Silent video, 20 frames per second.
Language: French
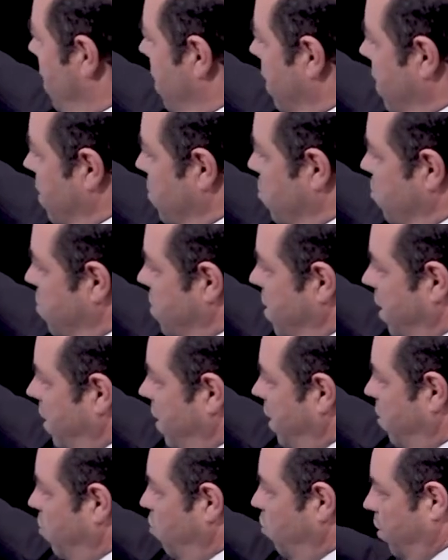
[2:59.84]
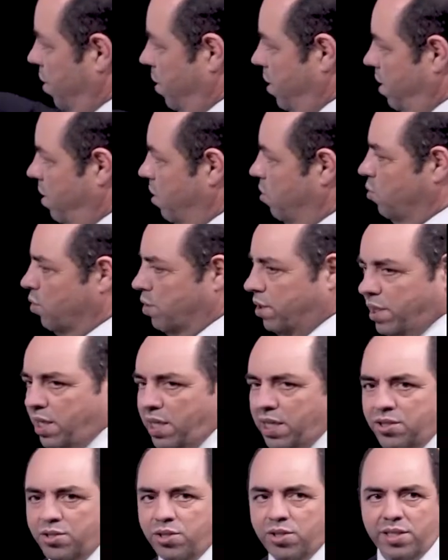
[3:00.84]
Qu'est-ce que c'est que les cordées Les
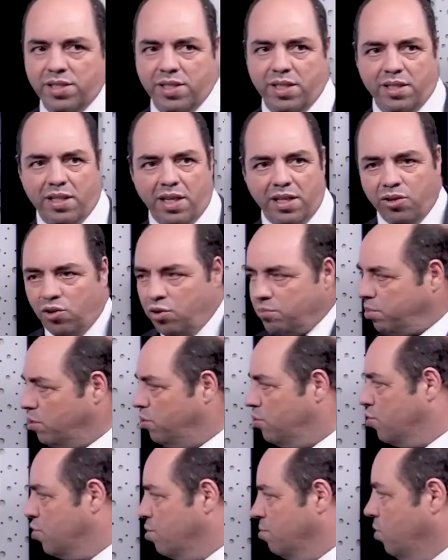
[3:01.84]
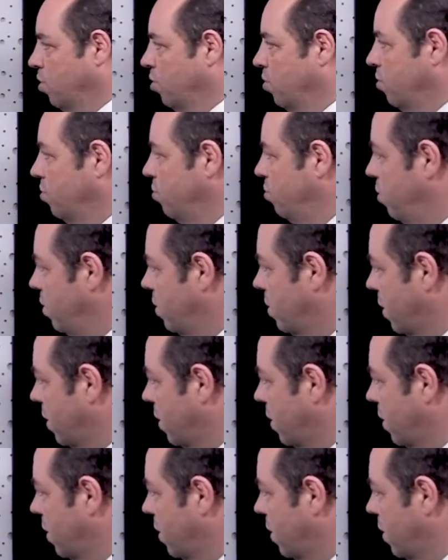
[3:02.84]
cordées, c'est un embranchement du